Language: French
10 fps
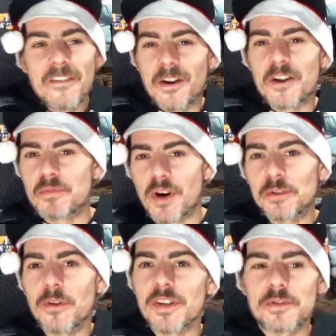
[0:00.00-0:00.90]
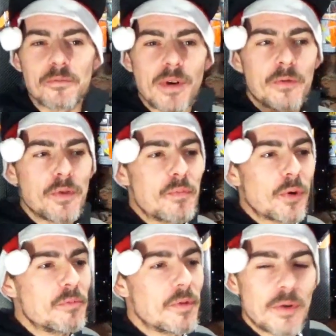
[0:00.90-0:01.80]
voilà, je bois les trois versions Black Week pour
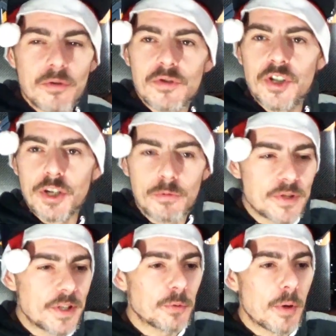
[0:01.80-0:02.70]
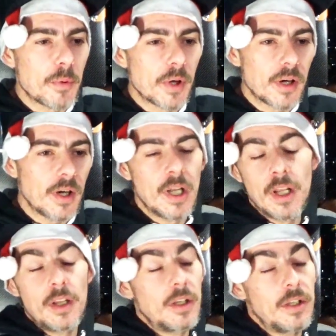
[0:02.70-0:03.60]
le moment. j'écoute ces trois pots-là.
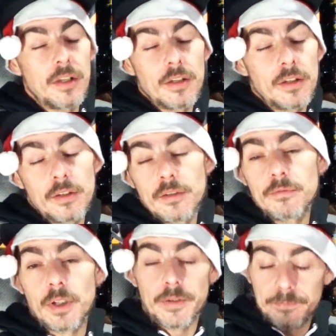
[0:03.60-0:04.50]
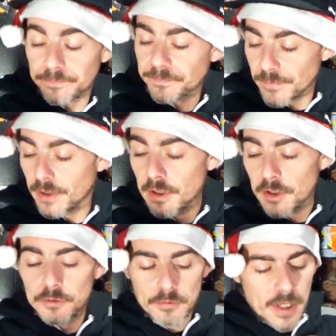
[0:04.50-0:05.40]
Et voilà.
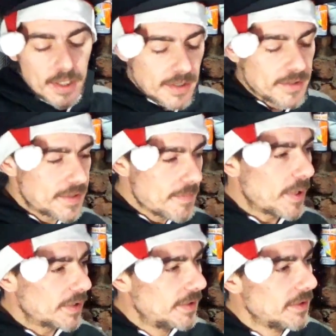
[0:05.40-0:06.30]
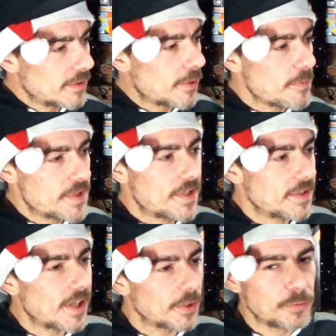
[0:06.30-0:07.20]
Donc allez, c'est parti, comme si
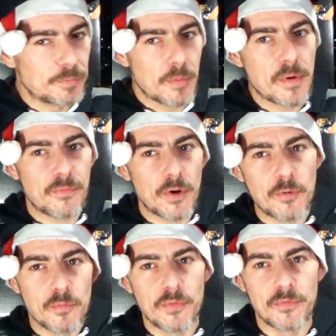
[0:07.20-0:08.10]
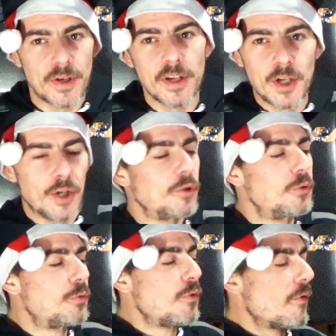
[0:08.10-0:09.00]
c'était la toute première fois qu'on
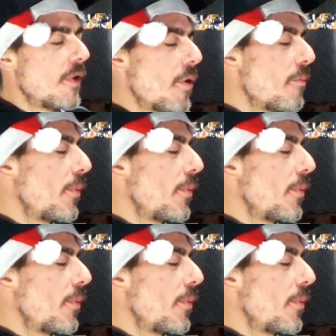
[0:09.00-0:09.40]
D'où le Level Up.